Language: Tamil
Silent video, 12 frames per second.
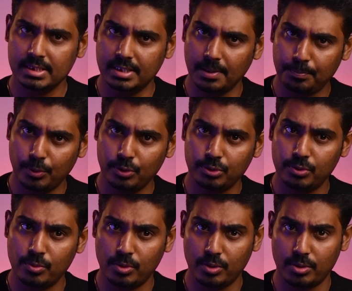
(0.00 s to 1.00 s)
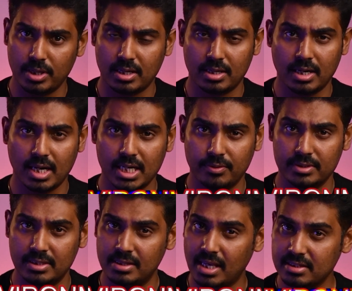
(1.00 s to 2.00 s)
எப்போதும் உங்களோட கார்டை
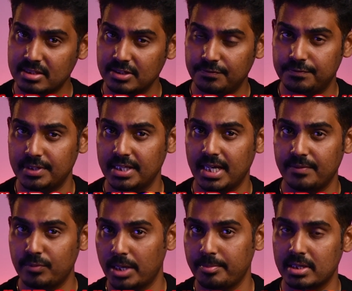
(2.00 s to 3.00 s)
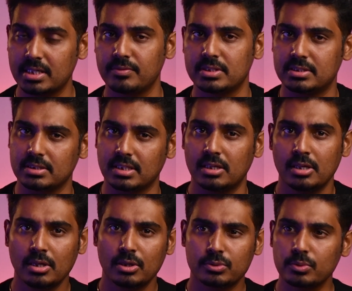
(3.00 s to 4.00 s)
வந்து டஸ்ட்டு ஃப்ரீ என்வரான்மெண்ட்டில் வச்சுக்கோங்க
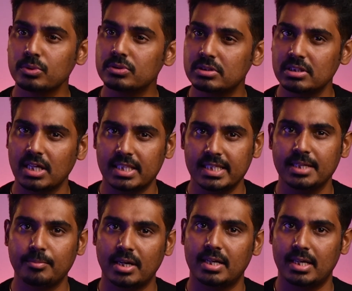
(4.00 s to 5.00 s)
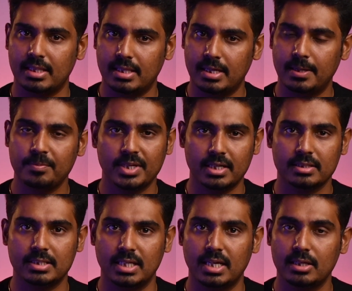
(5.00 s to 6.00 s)
தூசி அதிகமாக இல்லாத
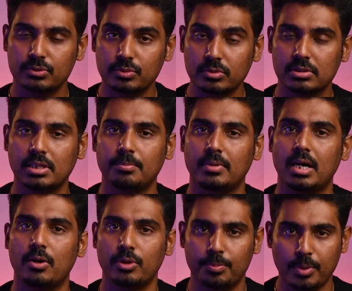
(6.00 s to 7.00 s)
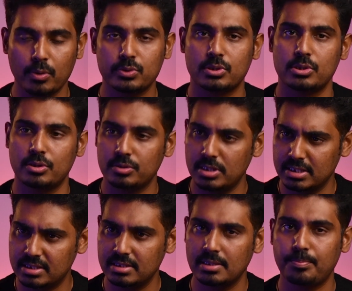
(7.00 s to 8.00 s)
இடத்துல சுத்தமாக ஒரு பவுச்லேயோ இல்லை
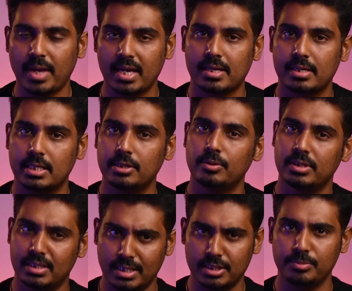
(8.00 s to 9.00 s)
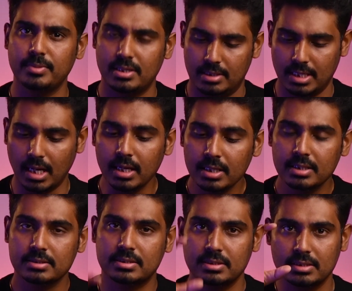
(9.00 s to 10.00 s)
சின்ன பேக்கெட்லேயோ இல்லை எதுவுமே இல்லையா
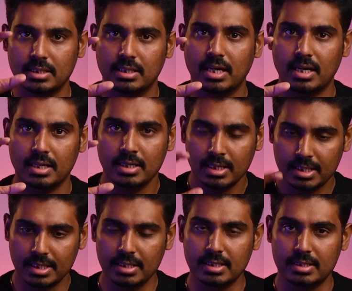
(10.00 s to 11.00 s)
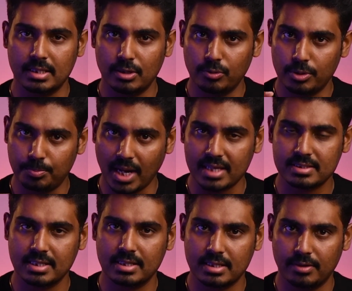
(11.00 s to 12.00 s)
சின்னதாக இருக்கிற ஒரு
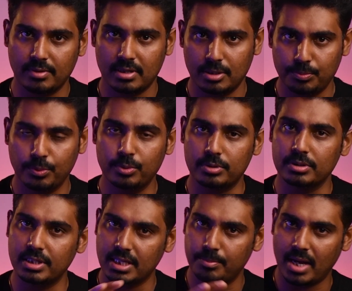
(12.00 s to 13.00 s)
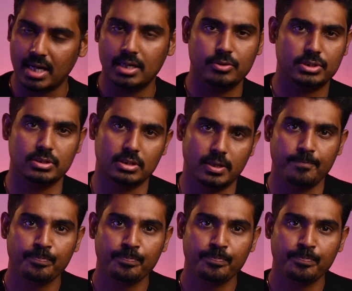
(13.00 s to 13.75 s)
பிளாஸ்டிக் கவரில் போட்டு நீங்கள் பேக்கில் வச்சுங்க